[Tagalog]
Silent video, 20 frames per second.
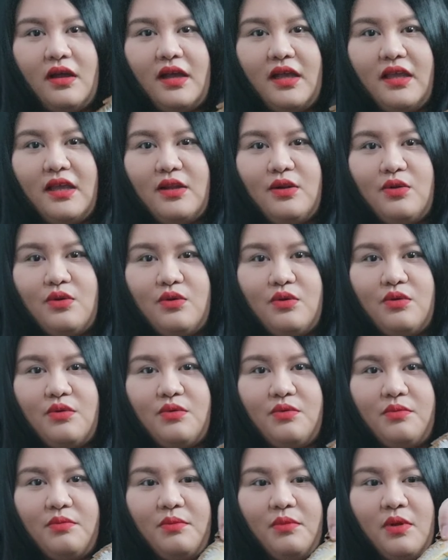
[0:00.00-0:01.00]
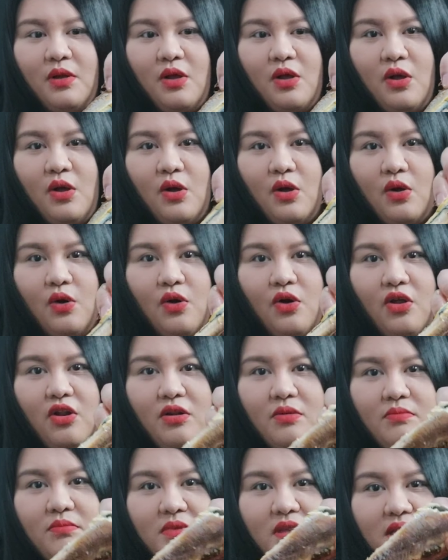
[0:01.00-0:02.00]
Ayan, oh. All
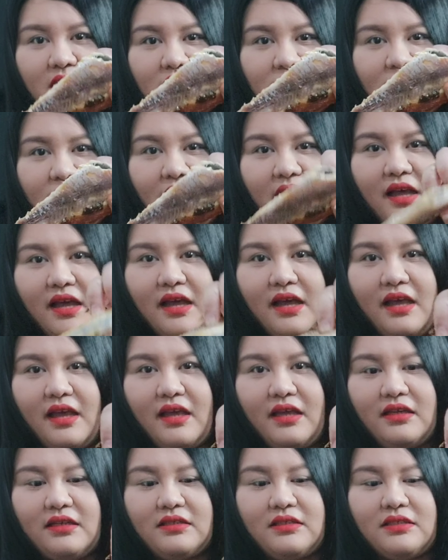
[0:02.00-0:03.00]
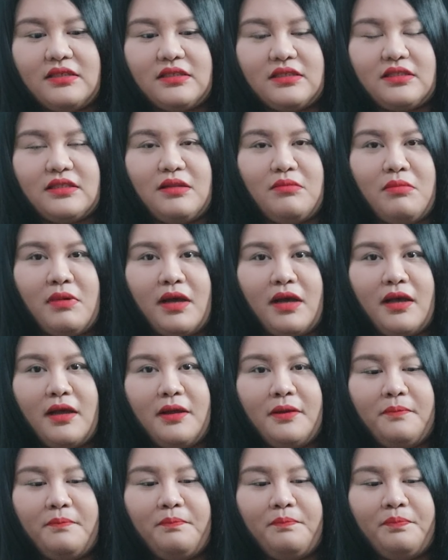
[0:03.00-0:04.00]
meat, guys. ba? Diba?
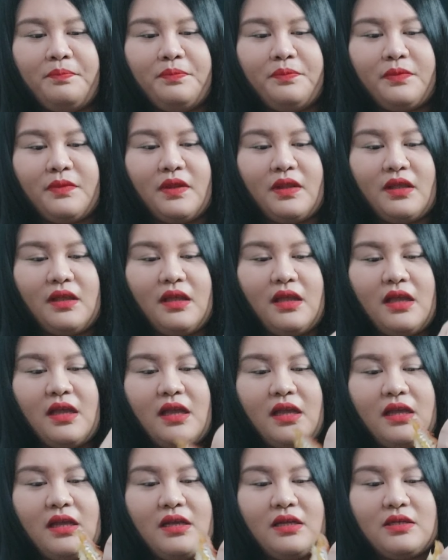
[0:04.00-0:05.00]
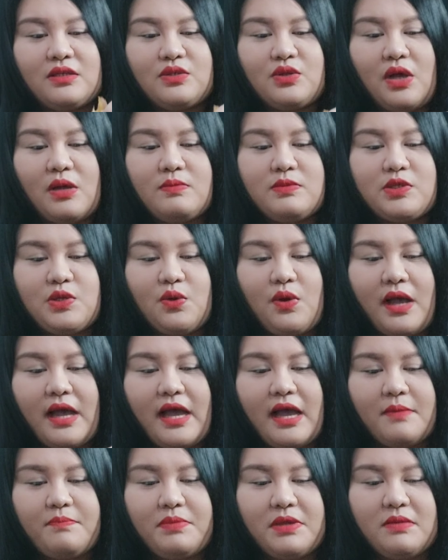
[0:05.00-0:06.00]
So, I'm so
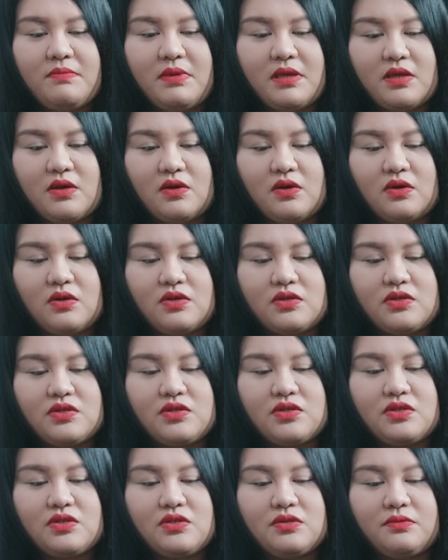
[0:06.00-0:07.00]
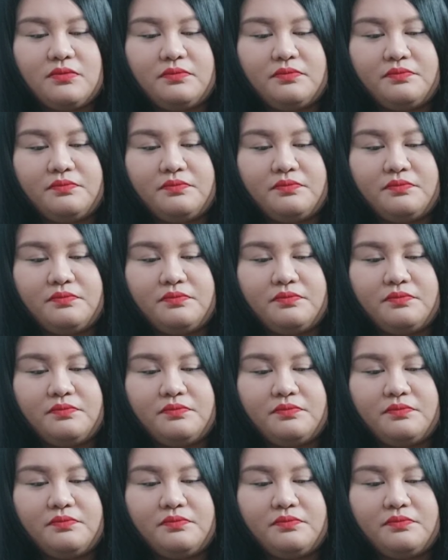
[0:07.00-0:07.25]
happy because,